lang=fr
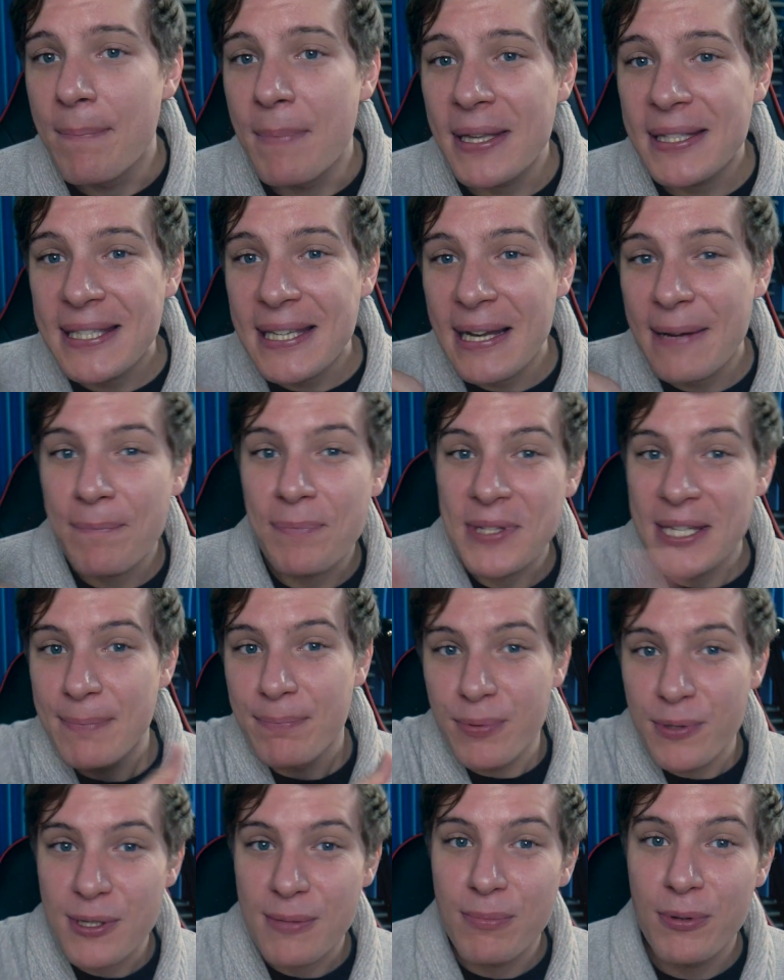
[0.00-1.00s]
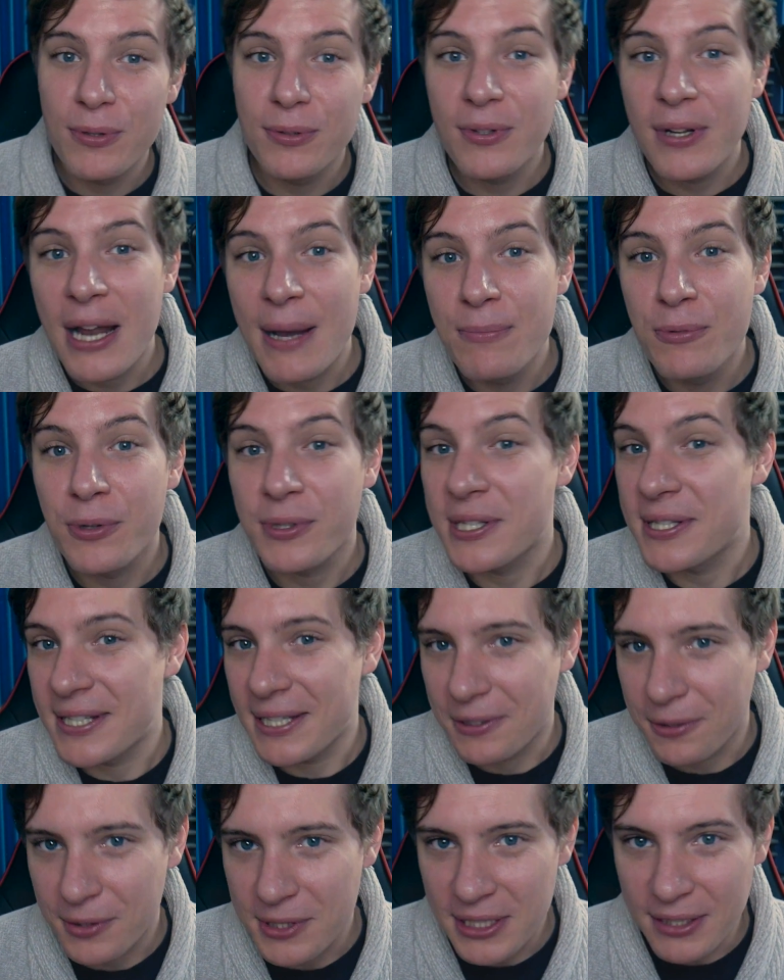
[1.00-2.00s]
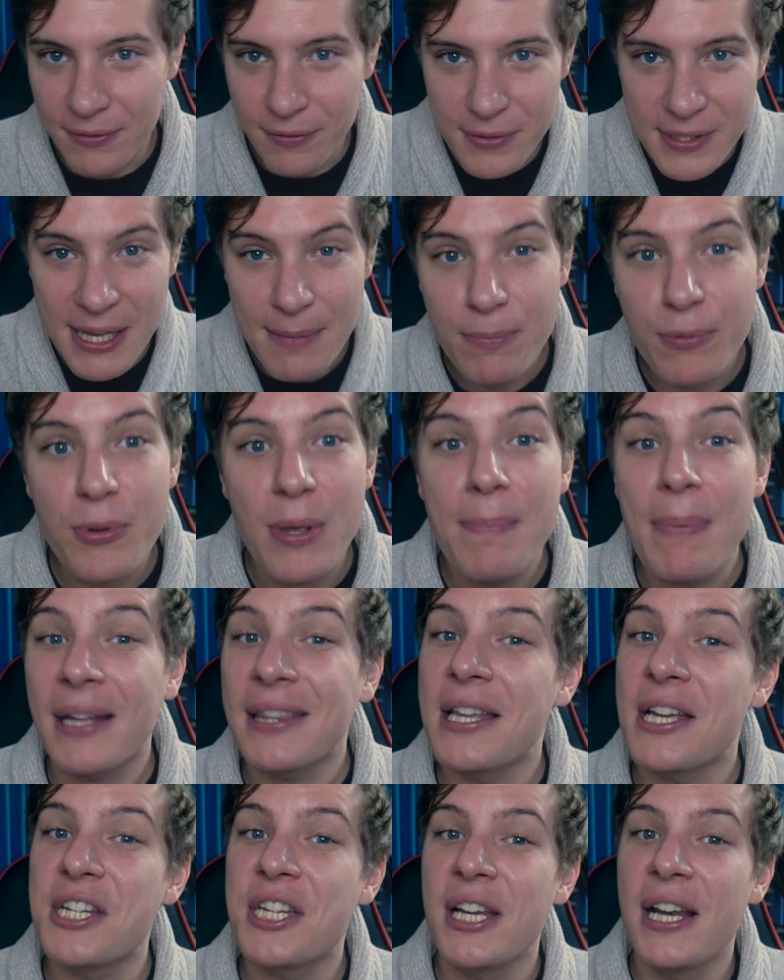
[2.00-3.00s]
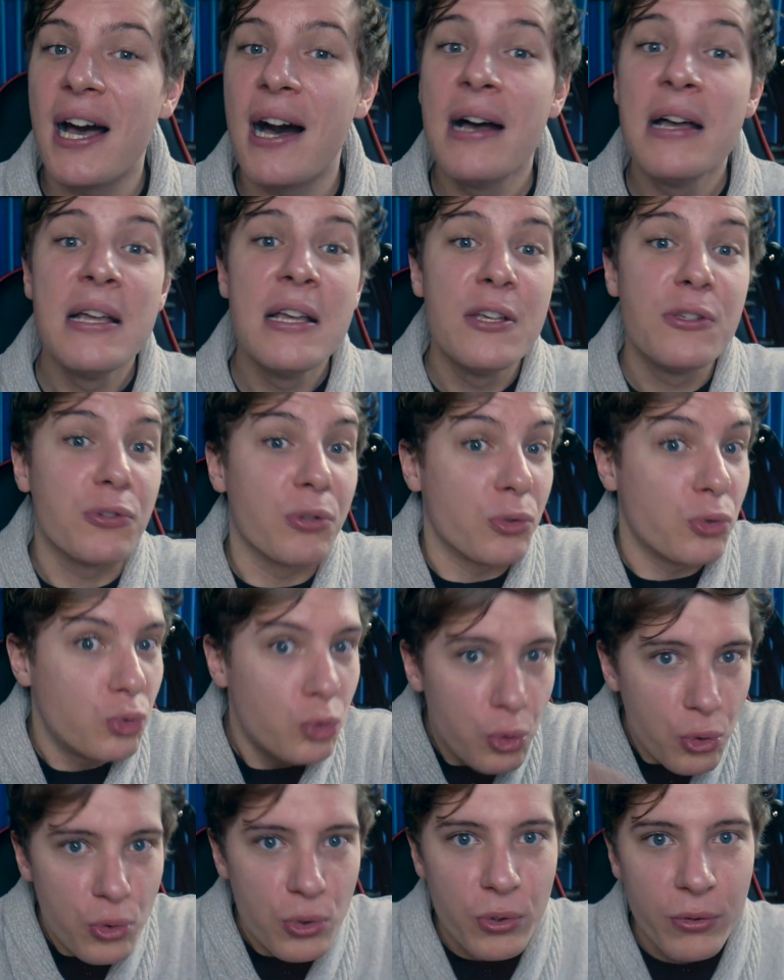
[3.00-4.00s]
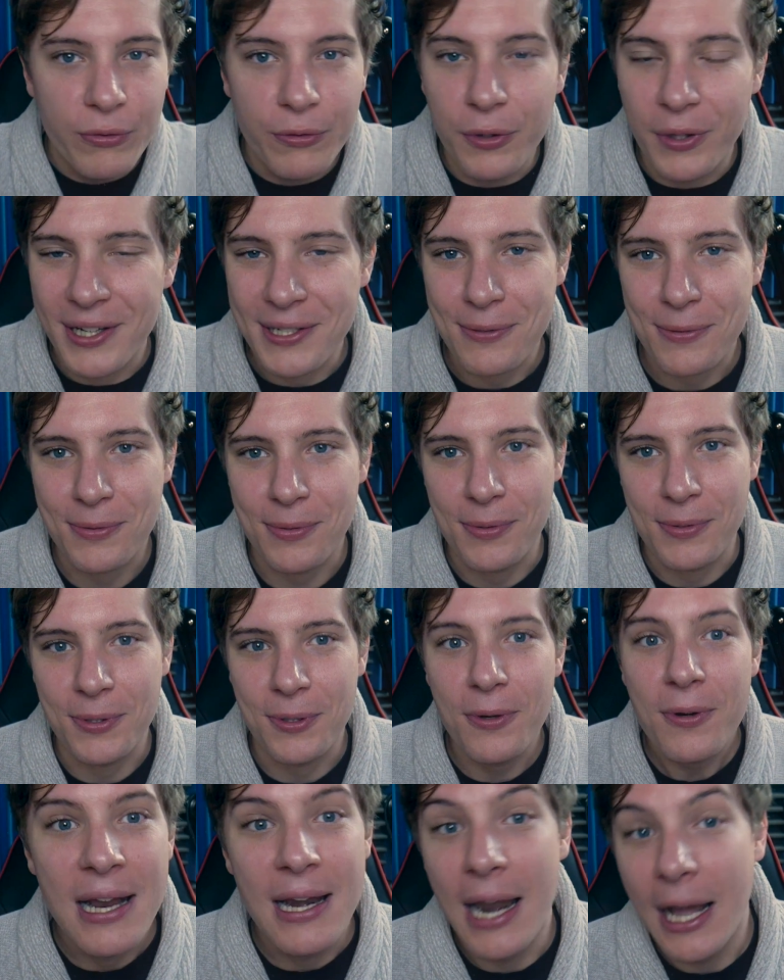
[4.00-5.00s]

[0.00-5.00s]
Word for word: Mettez un petit pouce bleu de l'amour si cette chronique vous a plu et partagez-la sur tous vos réseaux sociaux.